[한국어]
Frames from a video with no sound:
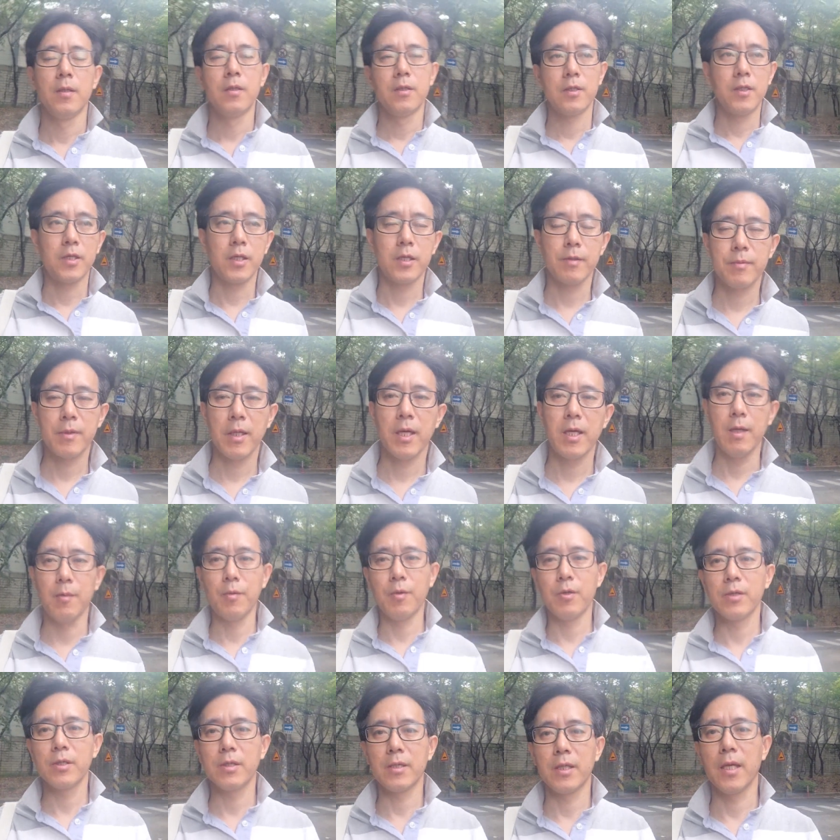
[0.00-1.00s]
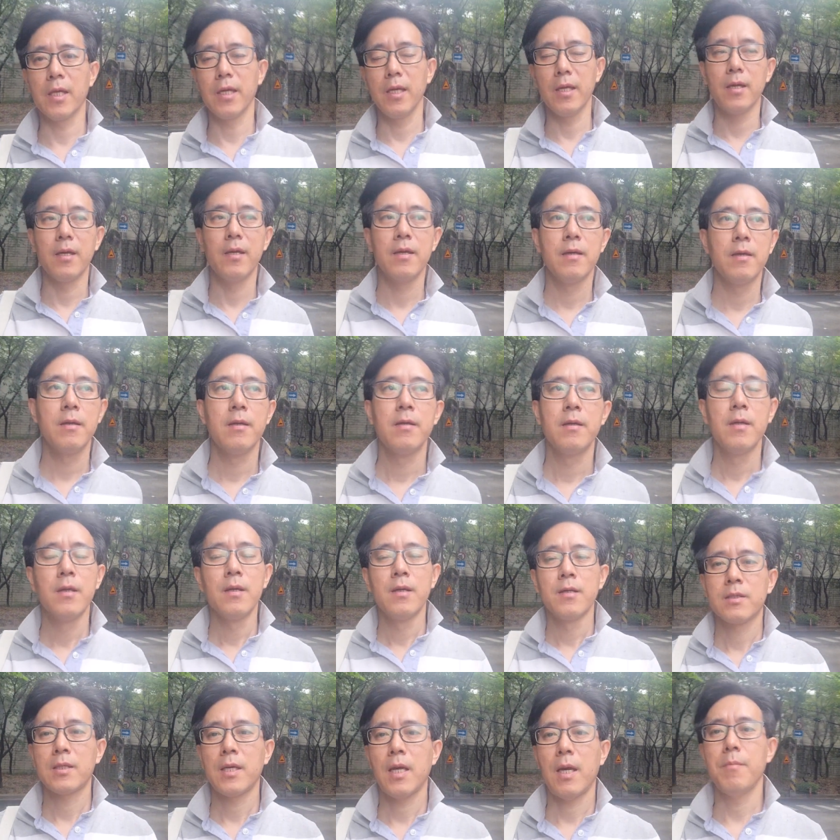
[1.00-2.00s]
지금 생각해 보는 건데
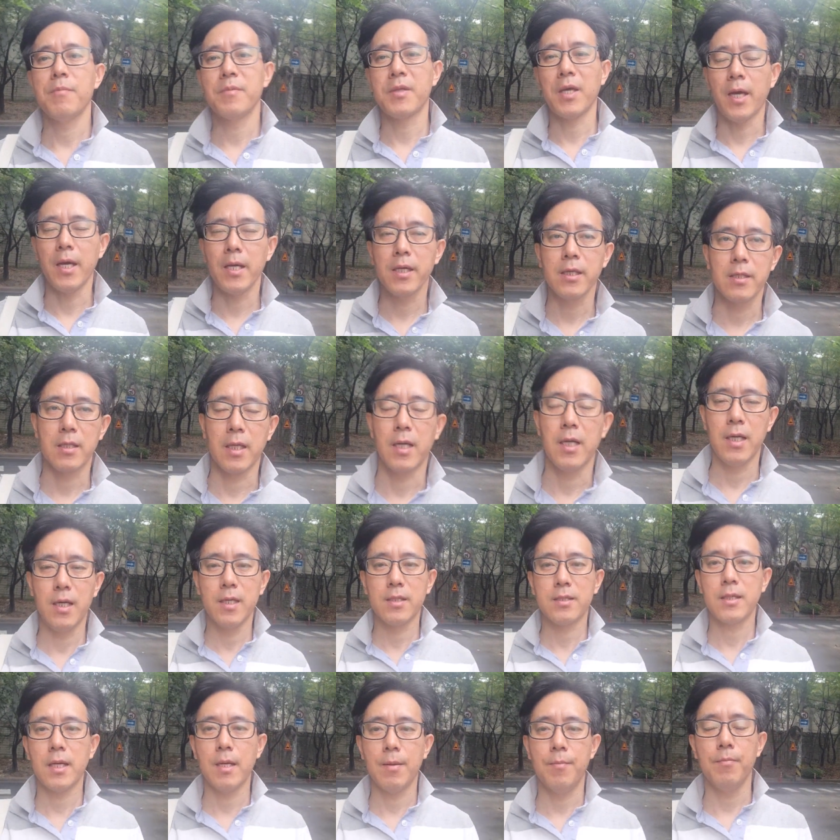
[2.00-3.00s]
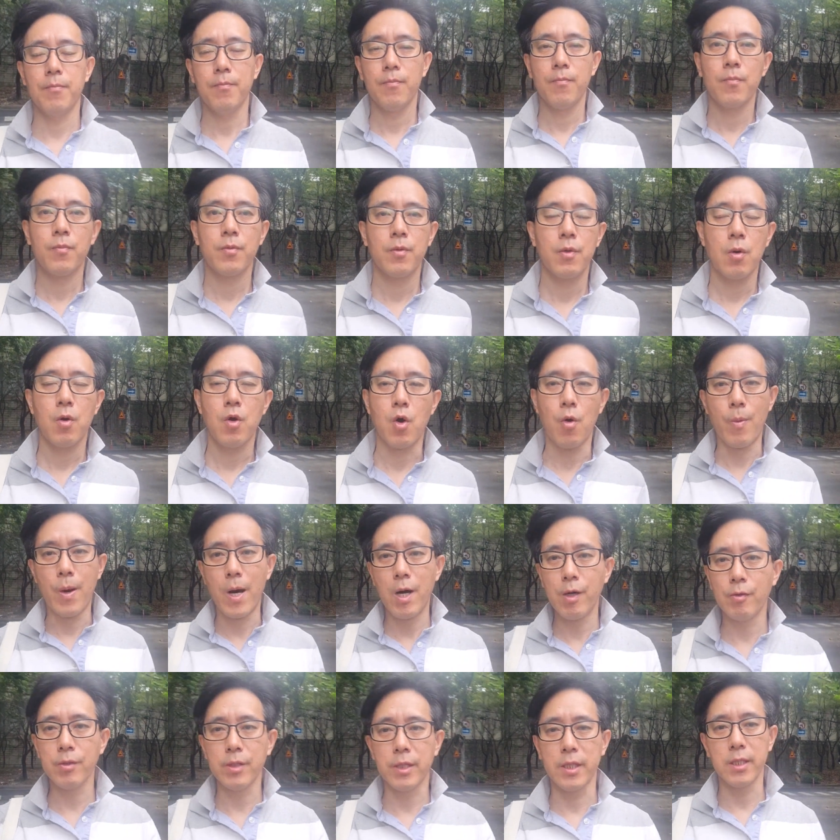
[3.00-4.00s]
참 다행이다 참
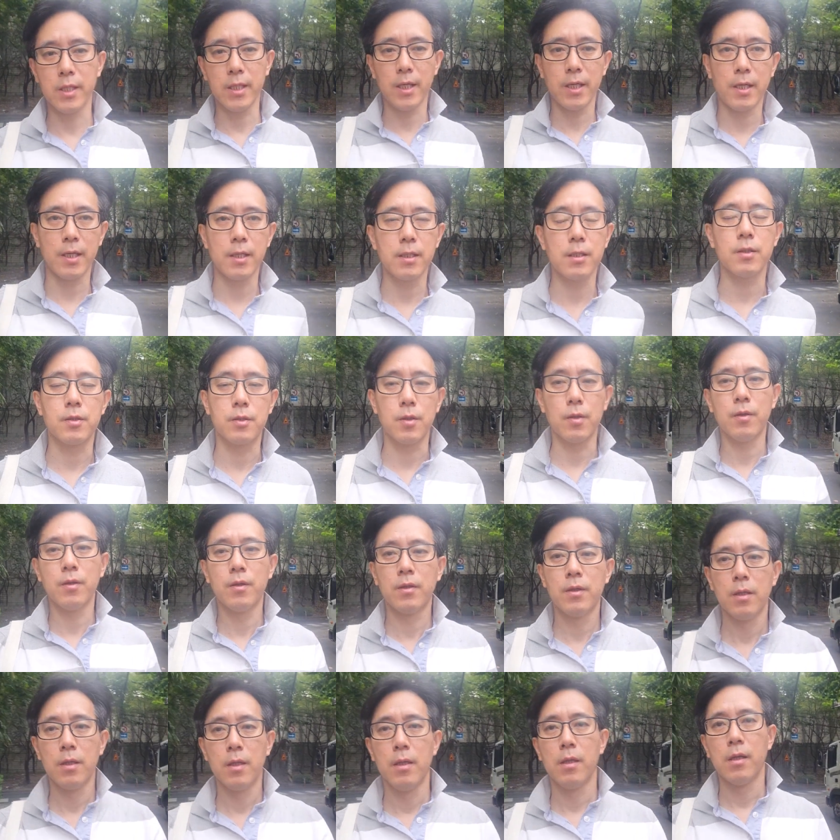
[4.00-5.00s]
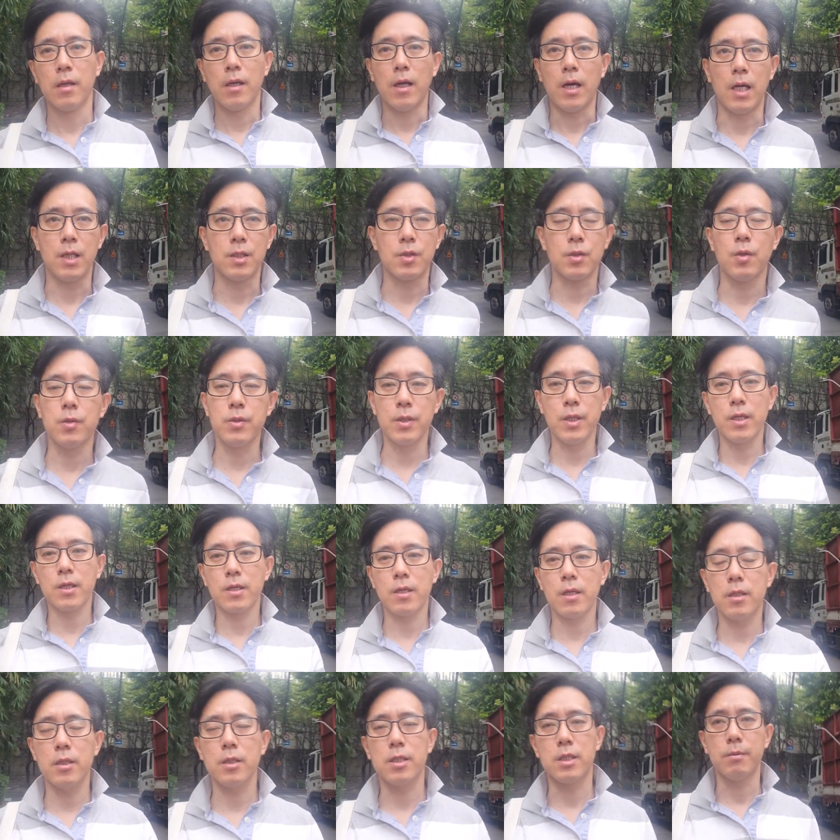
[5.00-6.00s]
고마운 일이다 라는 거죠 안 좋은 일을
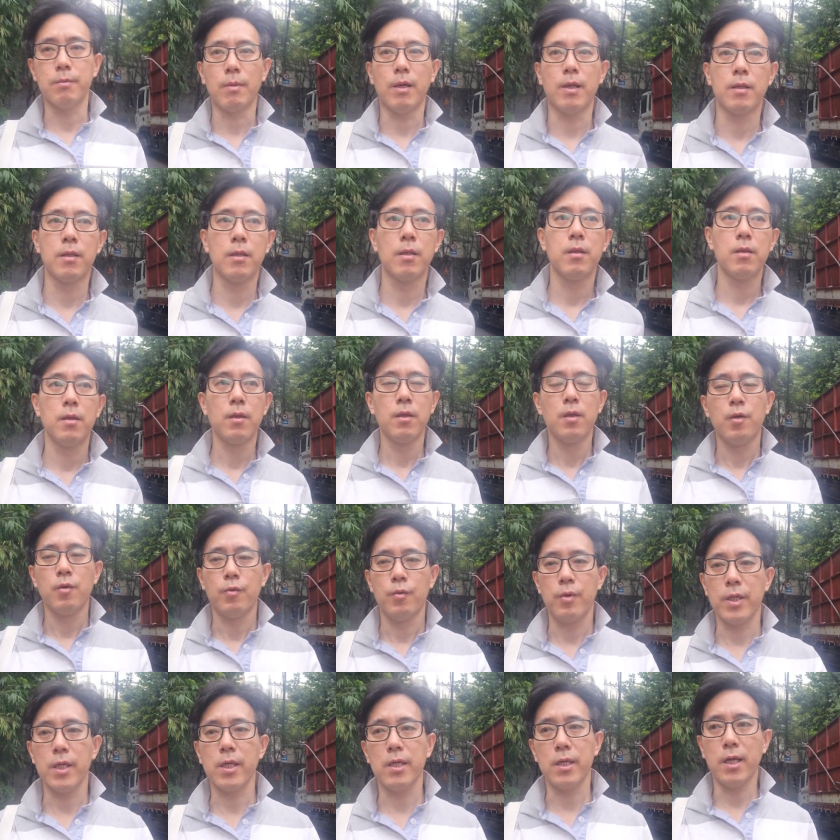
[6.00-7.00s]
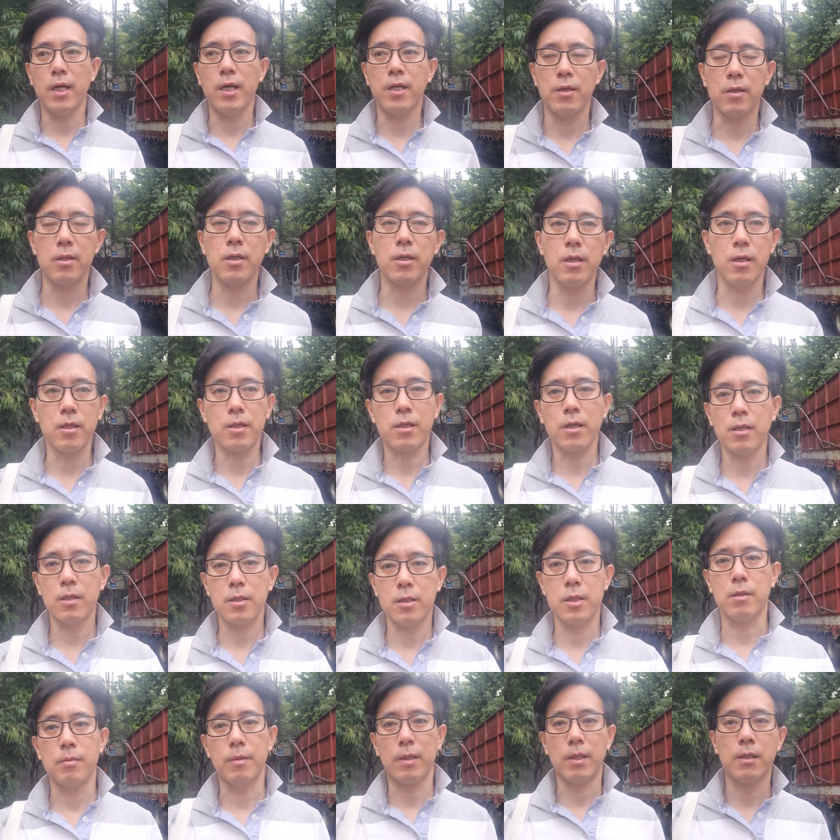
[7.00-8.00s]
겪었지만 위기나 역경을
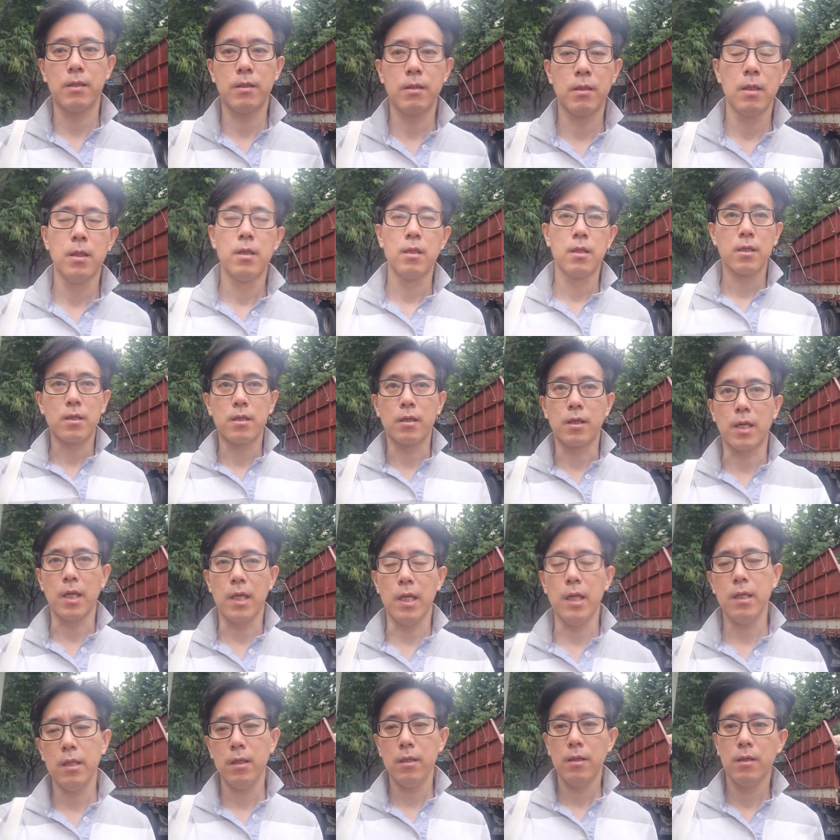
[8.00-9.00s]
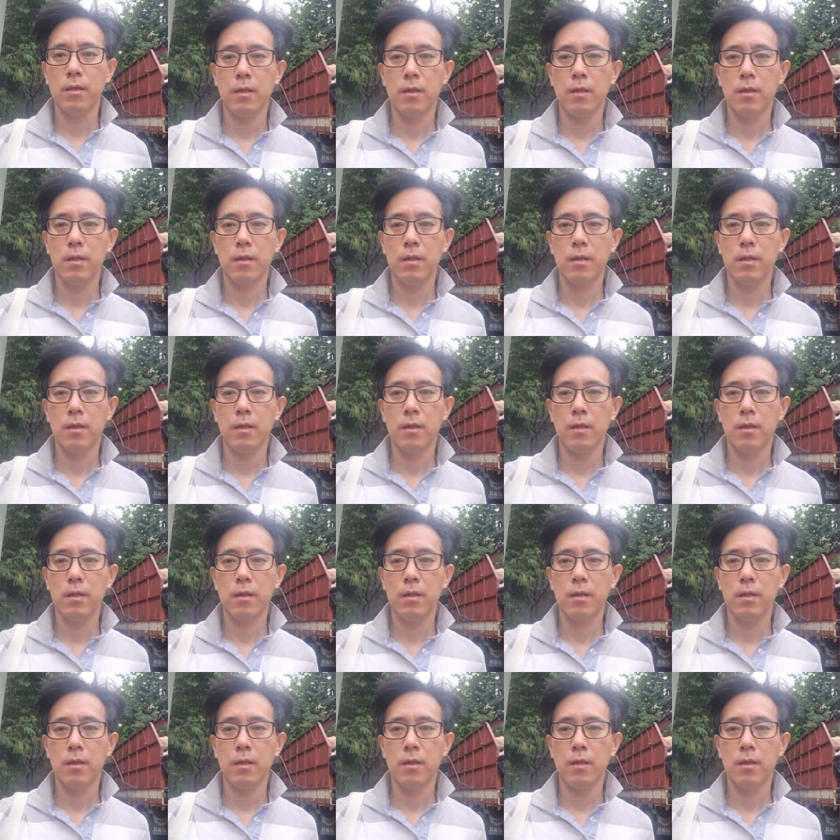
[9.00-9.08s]
겪었지만 그게